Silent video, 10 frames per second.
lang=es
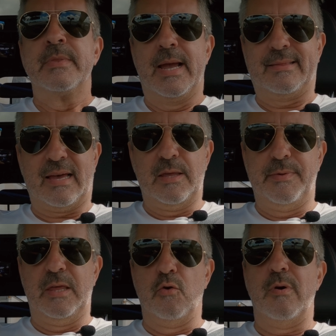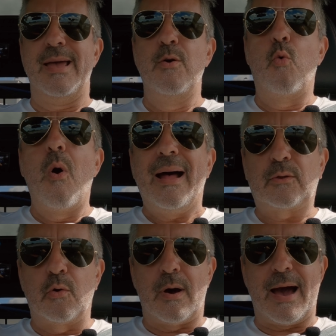Está dividido en
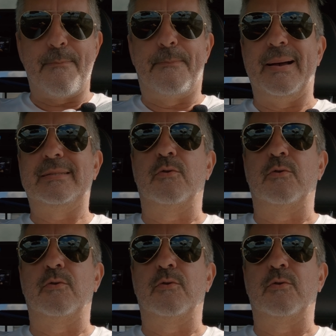cuatro aspas